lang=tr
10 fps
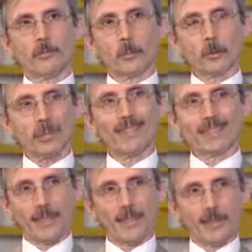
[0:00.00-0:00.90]

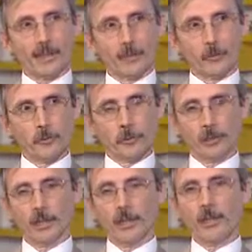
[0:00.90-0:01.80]
projeler destekleniyor.
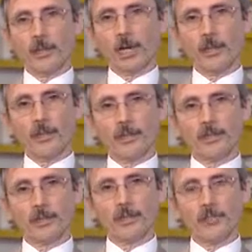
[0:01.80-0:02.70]
Ama
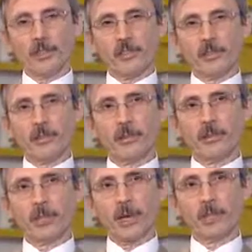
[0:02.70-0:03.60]
zaman içerisinde
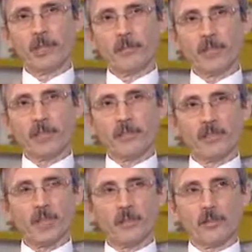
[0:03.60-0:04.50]
ya ARGE merkezi
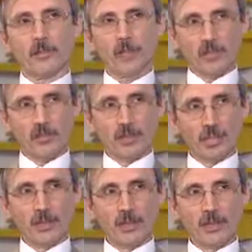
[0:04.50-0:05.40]
sayısı belli bir
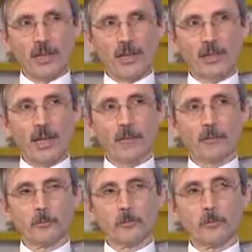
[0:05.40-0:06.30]
seviyeye geldi.
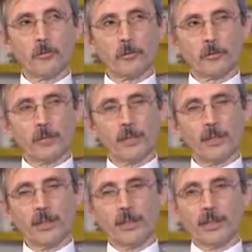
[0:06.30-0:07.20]
Artık bundan sonra
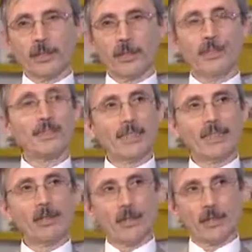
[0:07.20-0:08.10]
e,
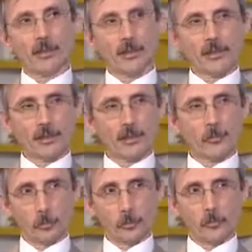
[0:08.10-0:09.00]
niteliğe bakılması
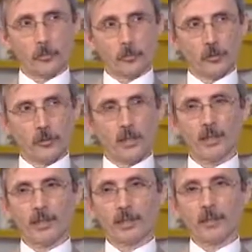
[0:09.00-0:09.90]
söz konusu olacak.
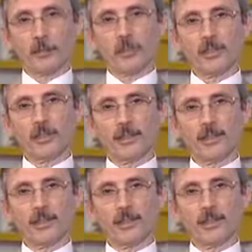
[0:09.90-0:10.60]
Dolayısıyla